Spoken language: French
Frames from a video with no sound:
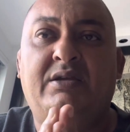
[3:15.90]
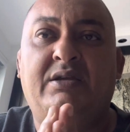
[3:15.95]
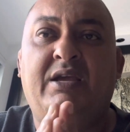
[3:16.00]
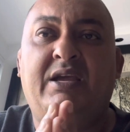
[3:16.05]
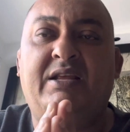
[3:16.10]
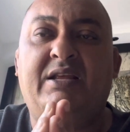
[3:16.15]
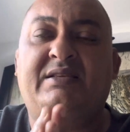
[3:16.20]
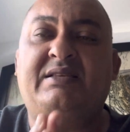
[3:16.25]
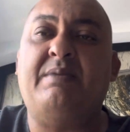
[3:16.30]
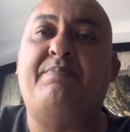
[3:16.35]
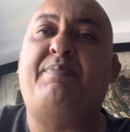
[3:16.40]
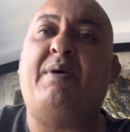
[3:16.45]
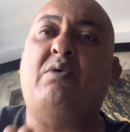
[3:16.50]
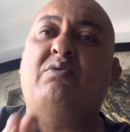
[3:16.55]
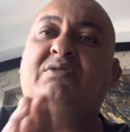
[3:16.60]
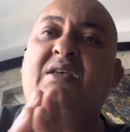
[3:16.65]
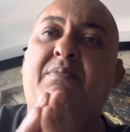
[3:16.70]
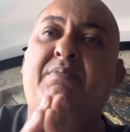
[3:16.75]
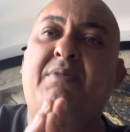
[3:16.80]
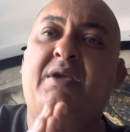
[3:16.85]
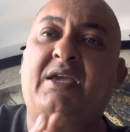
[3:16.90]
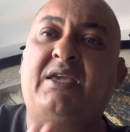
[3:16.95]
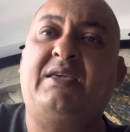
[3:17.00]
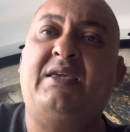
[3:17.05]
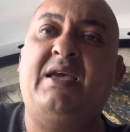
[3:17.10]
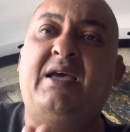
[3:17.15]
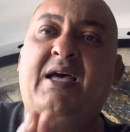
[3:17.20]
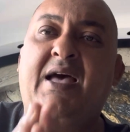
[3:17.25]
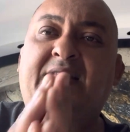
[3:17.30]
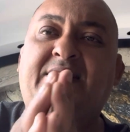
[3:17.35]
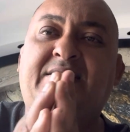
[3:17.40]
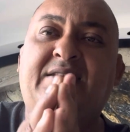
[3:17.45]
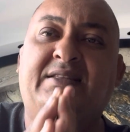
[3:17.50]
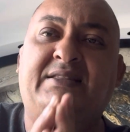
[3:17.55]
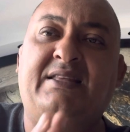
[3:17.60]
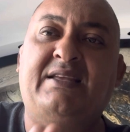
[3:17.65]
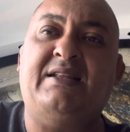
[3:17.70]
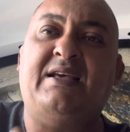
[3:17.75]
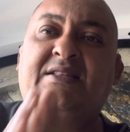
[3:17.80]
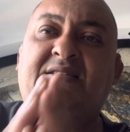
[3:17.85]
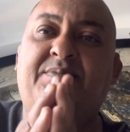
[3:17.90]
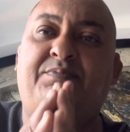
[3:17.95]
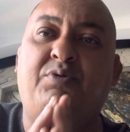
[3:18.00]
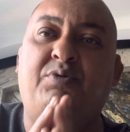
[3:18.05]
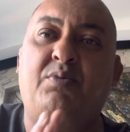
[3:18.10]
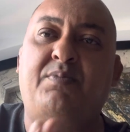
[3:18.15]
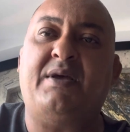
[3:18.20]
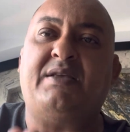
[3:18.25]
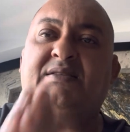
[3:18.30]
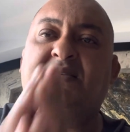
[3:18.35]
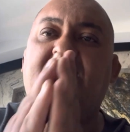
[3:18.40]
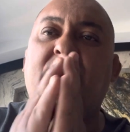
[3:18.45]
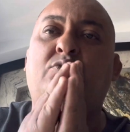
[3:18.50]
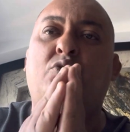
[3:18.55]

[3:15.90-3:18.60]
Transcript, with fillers: Et c'est pas aux Américains à dicter la diplomatie